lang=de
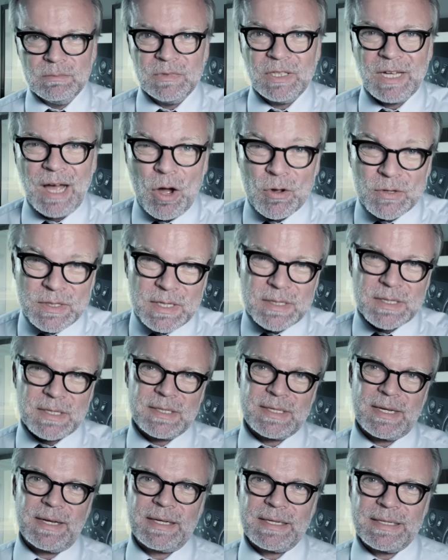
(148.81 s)
Trauen Sie
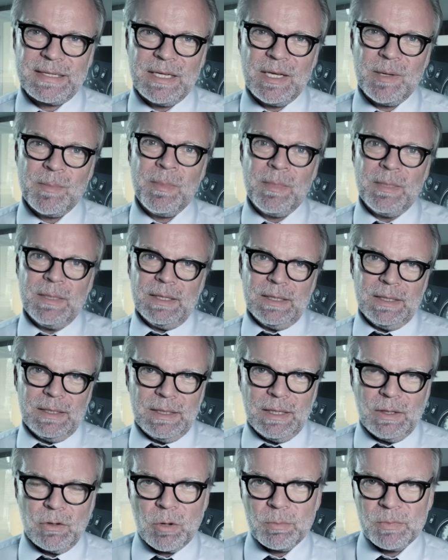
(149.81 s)
sich, sage ich ihm,
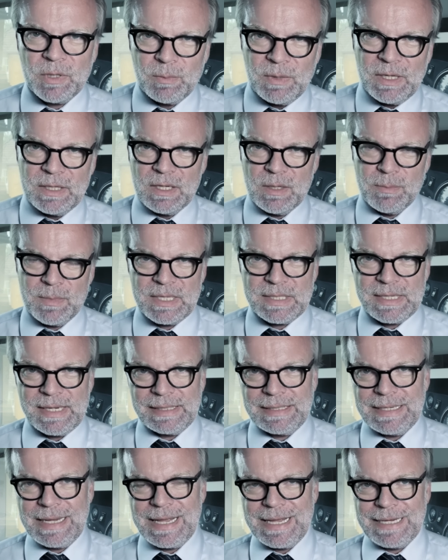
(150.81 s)
die kommen nämlich immer
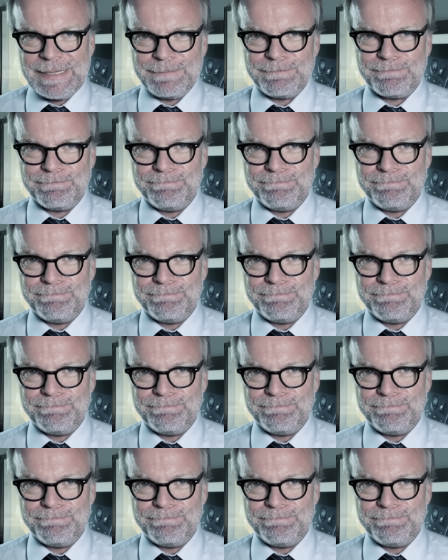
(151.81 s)
seltener an.